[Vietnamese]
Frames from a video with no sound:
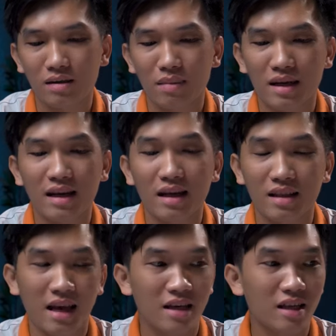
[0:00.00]

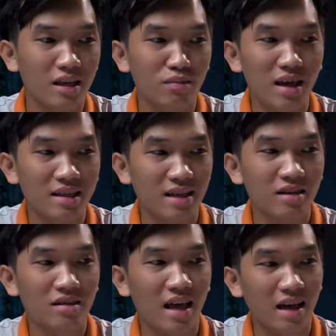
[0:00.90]
McLaren này thì chúng ta sẽ
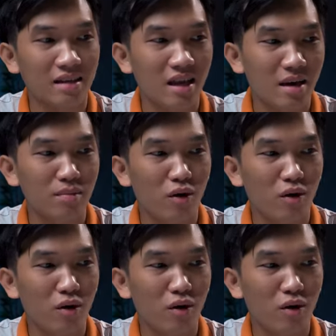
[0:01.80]
được tặng thêm